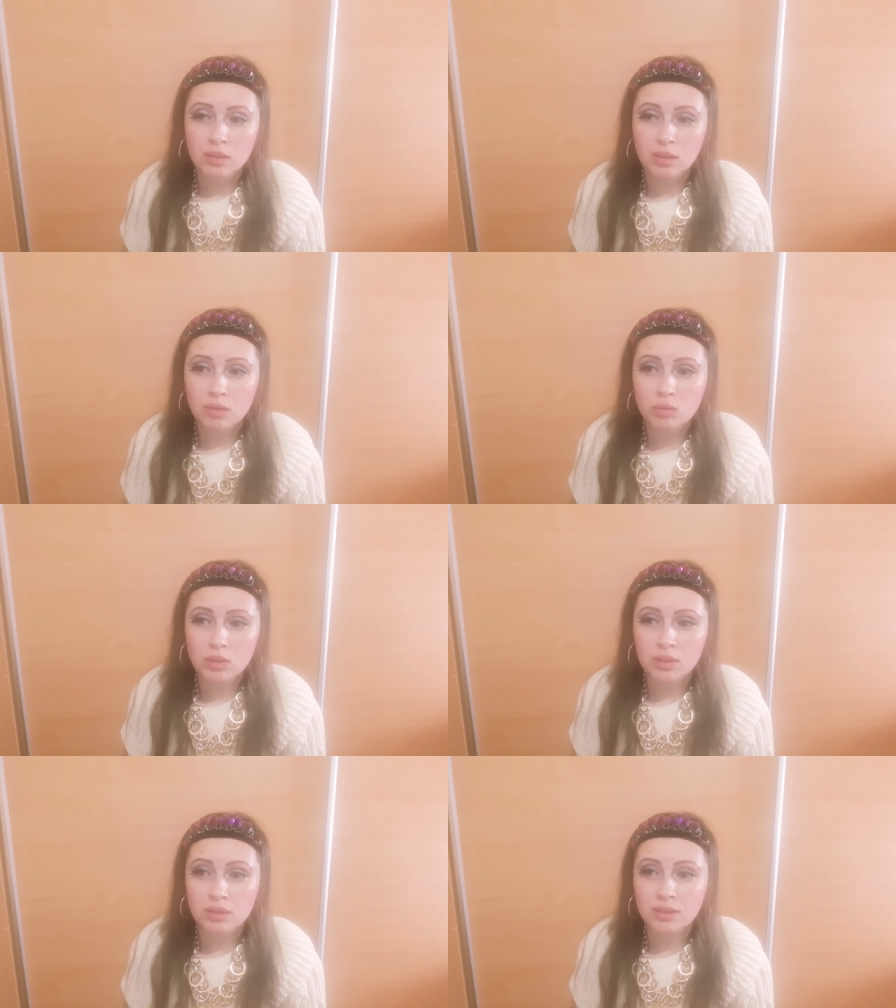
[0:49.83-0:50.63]
так вот,
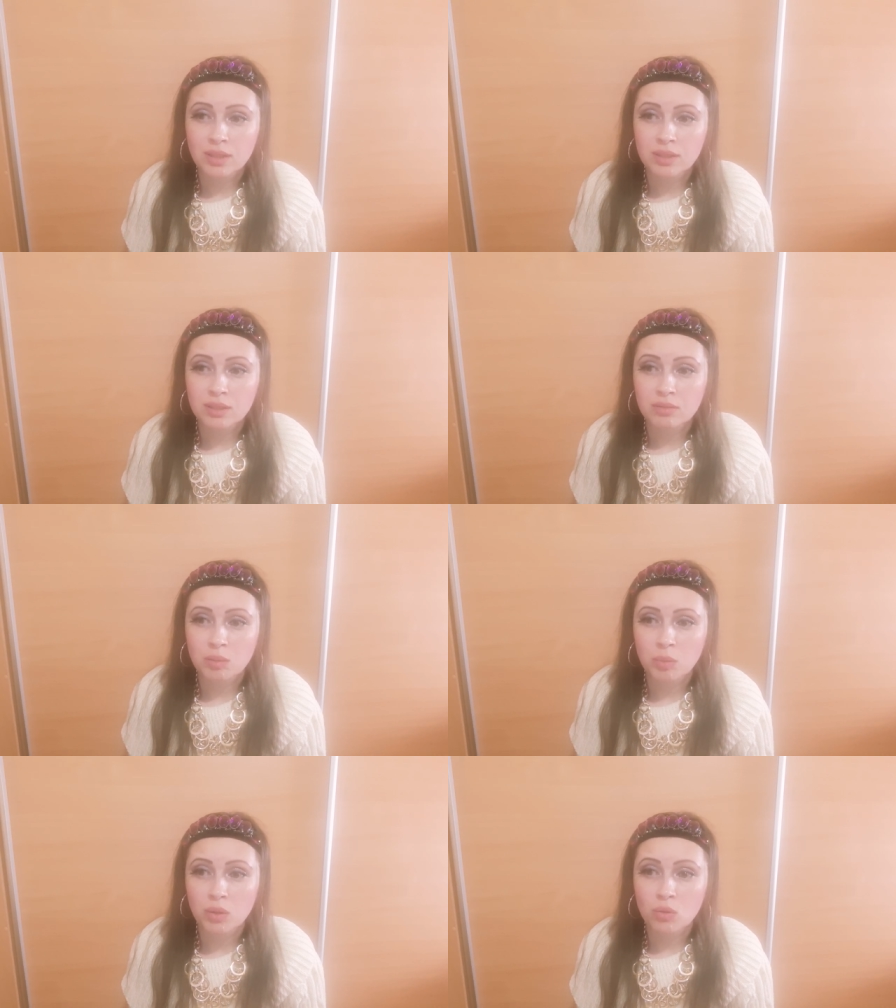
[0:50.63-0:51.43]
крестьяне, твои
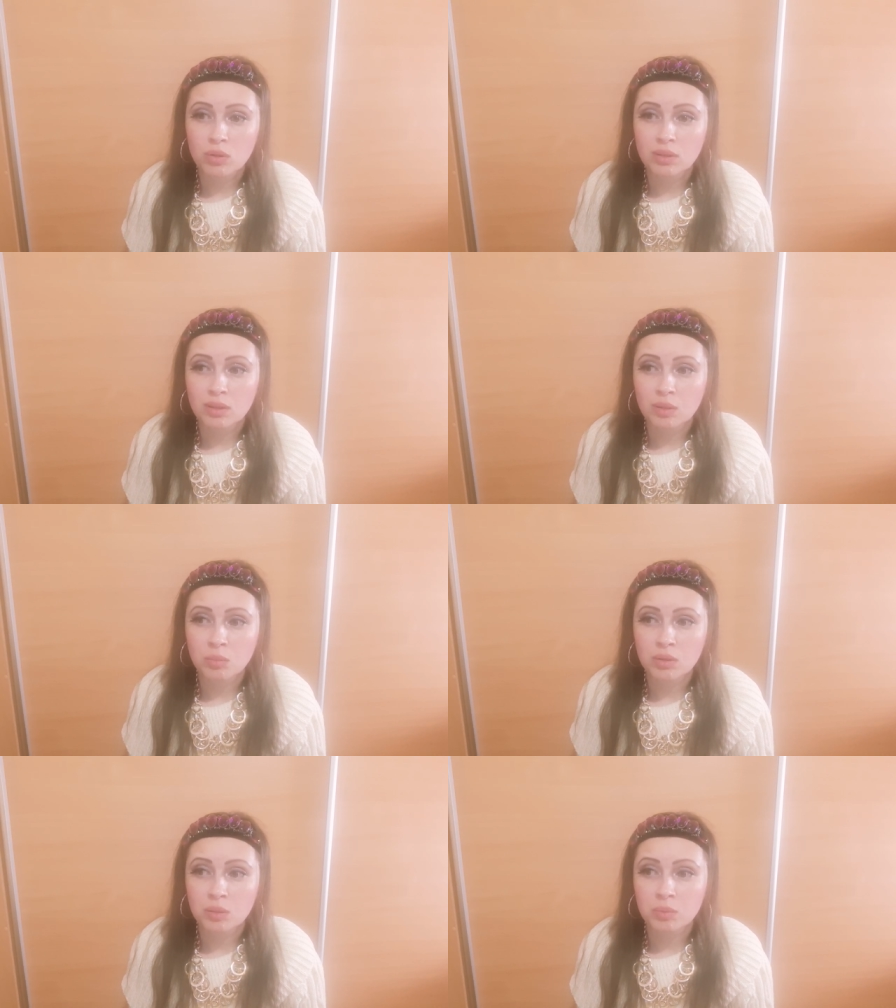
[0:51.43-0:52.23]
покорные
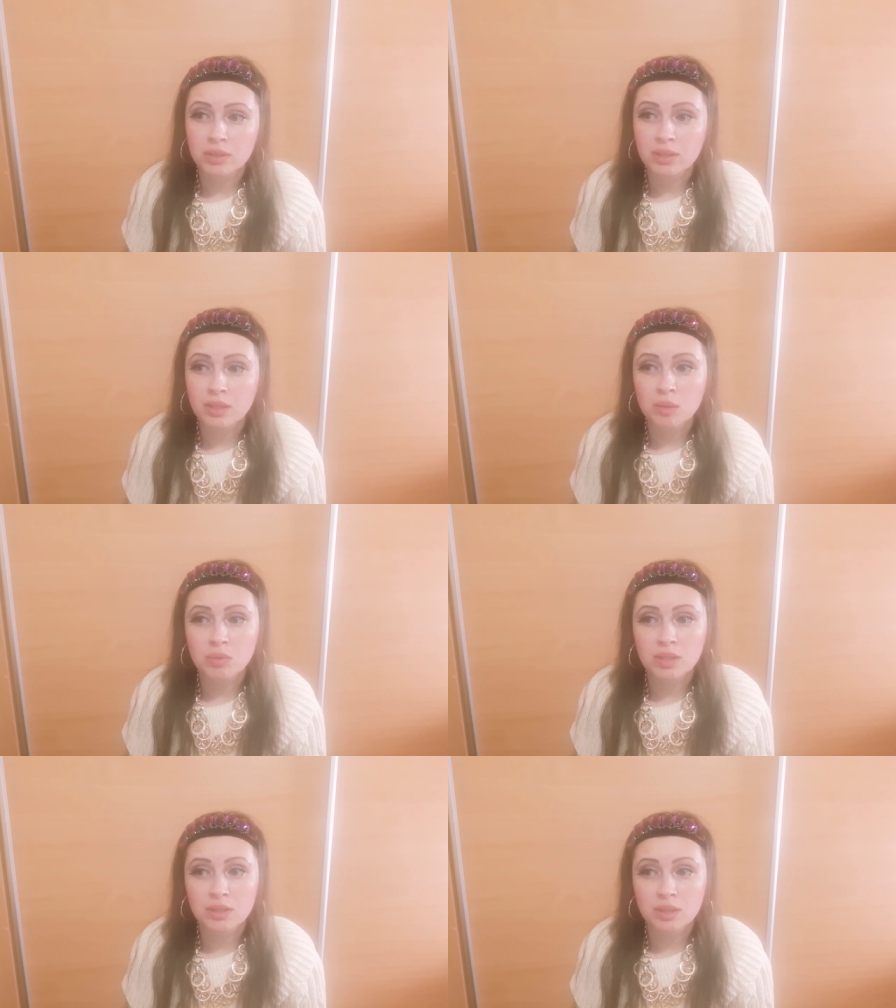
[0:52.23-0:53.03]
рабы, прислали
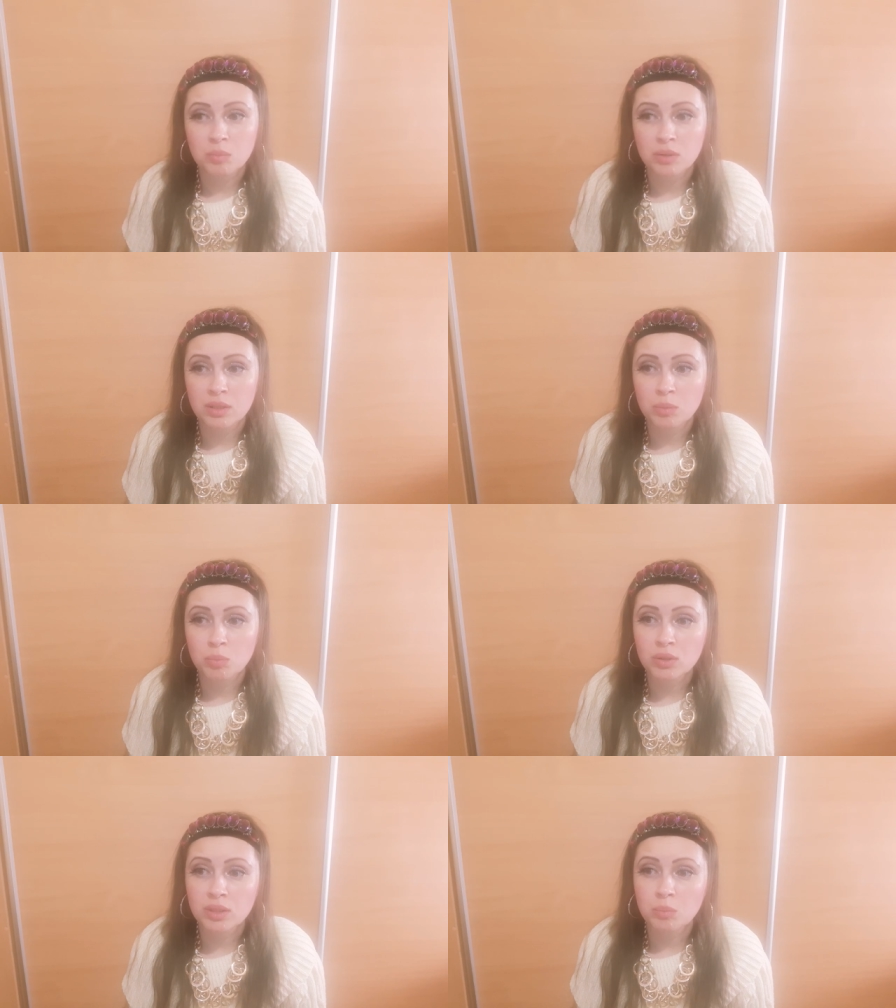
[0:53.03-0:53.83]
меня к тебе и
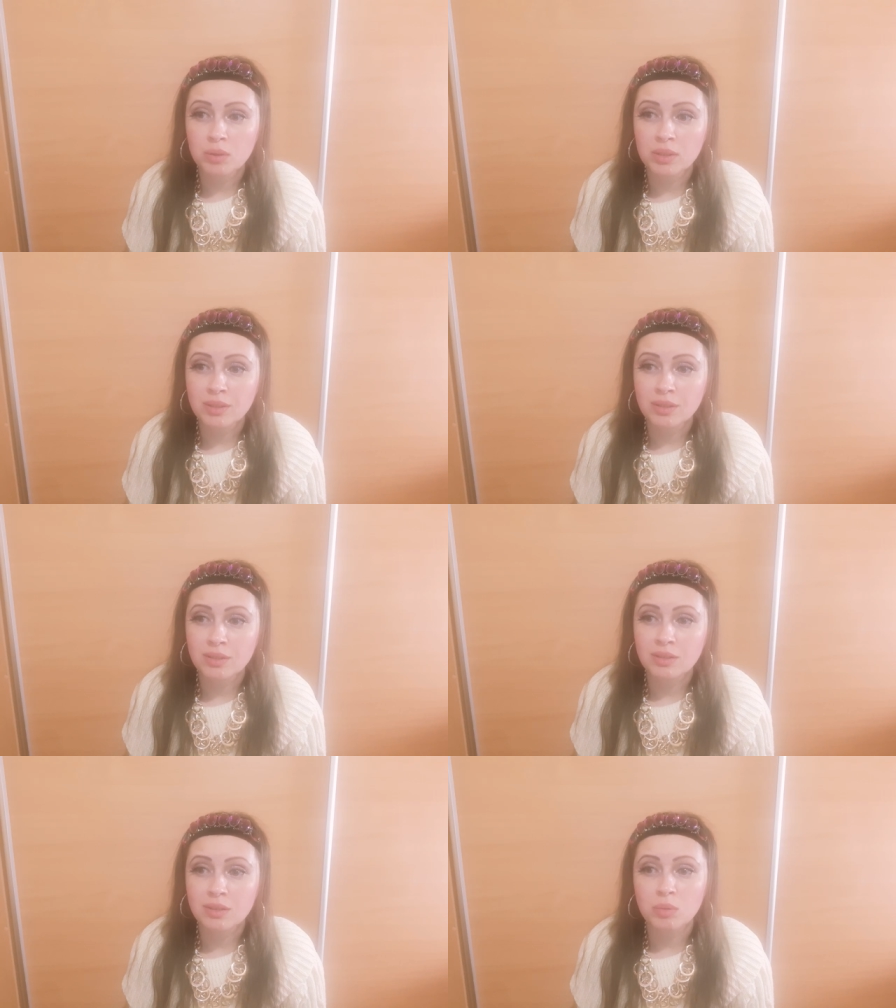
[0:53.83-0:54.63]
просят принять
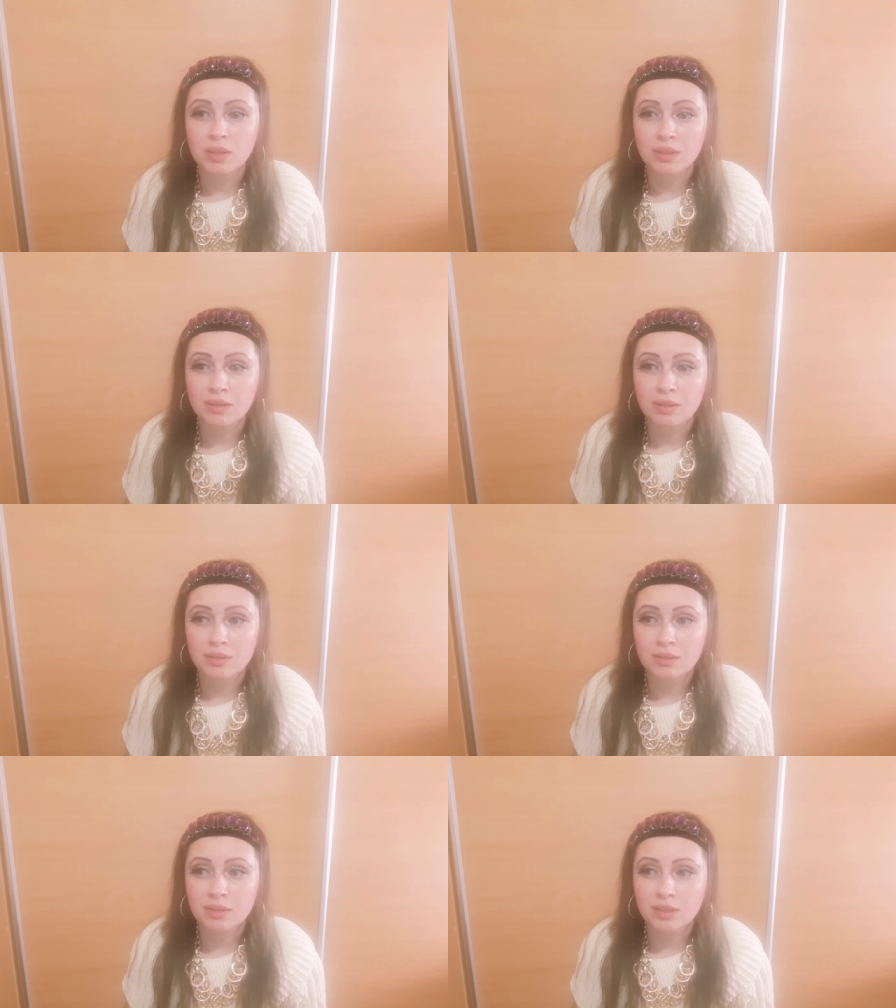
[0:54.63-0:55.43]
от них
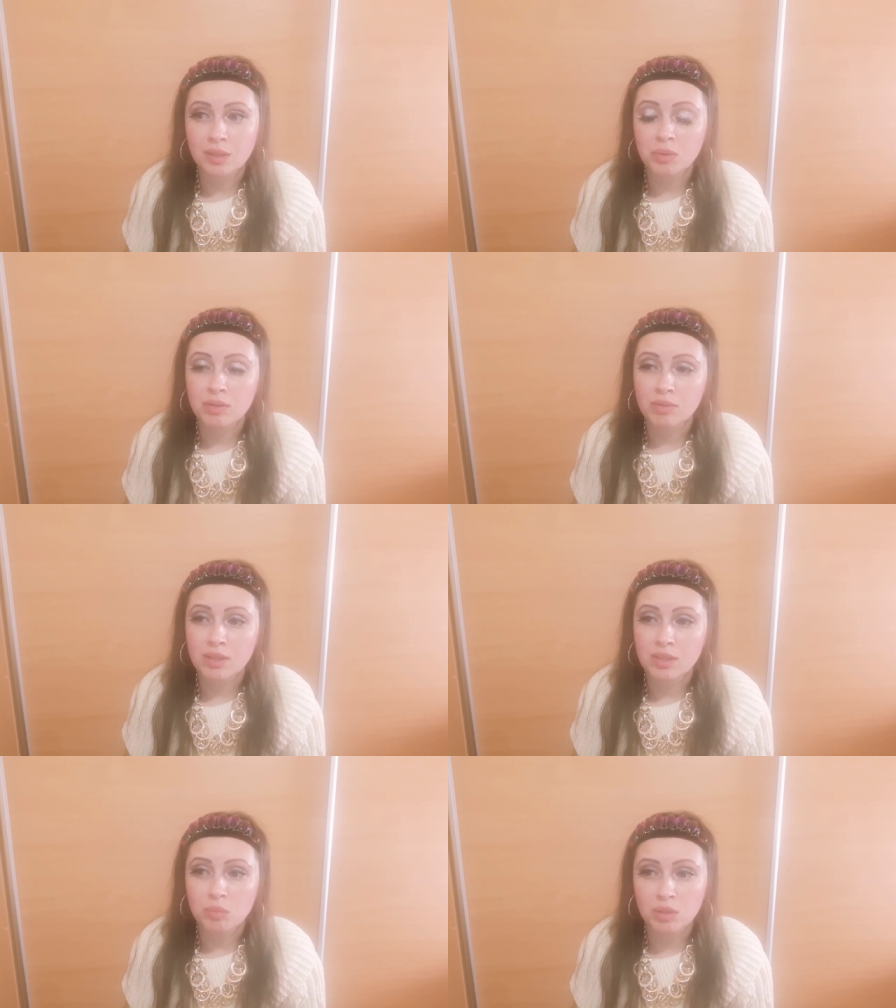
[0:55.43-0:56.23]
благодарность за
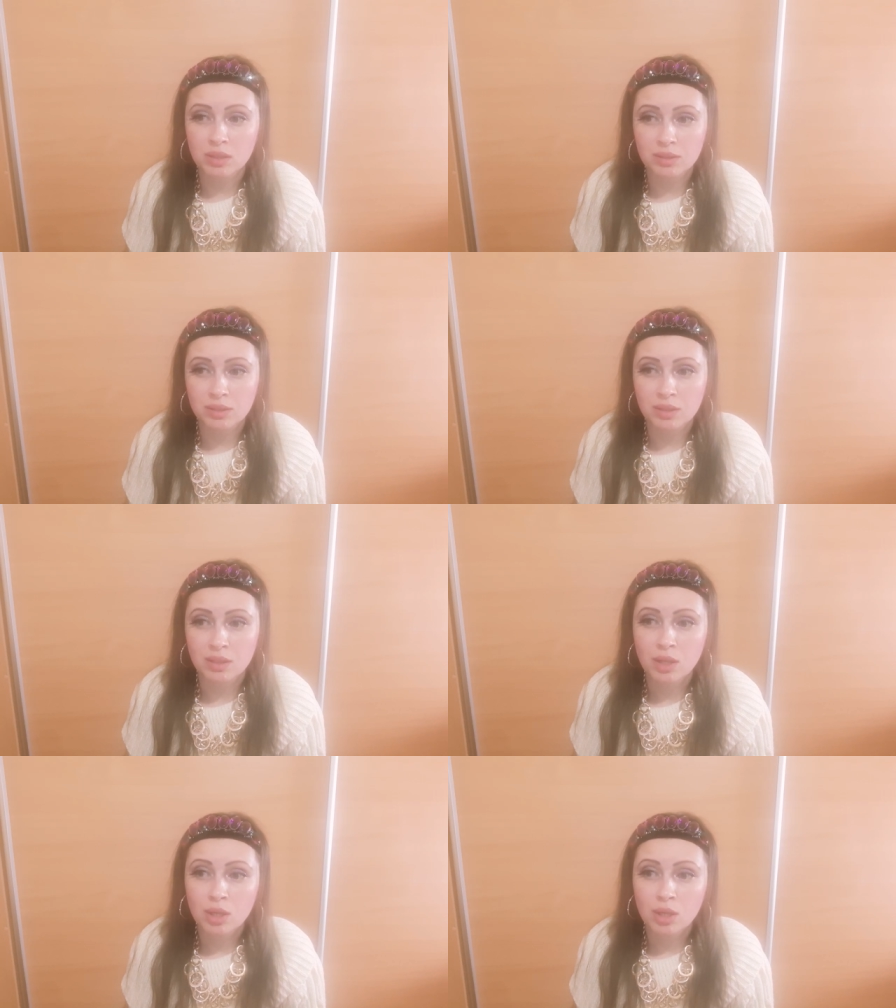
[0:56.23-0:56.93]
проявление милости.